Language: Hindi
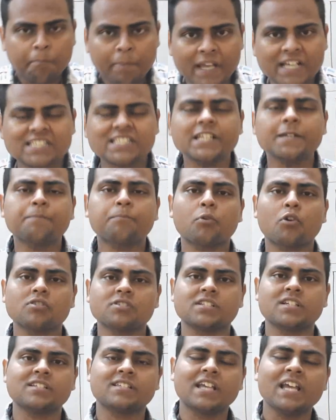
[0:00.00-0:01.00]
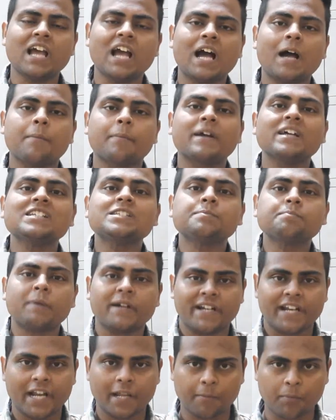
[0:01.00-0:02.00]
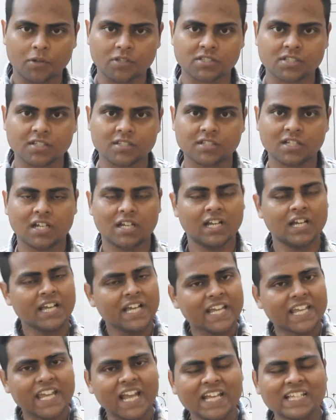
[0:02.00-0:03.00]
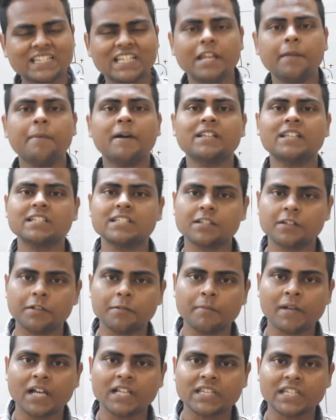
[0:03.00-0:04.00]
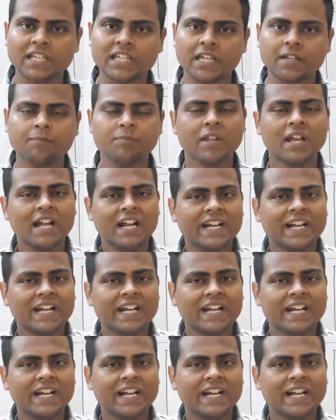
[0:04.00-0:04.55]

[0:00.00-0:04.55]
बेसिक प्रोसेस है आपके स्पटरिंग प्रोसेस का क्या इतनी बातें समझ में आती हैं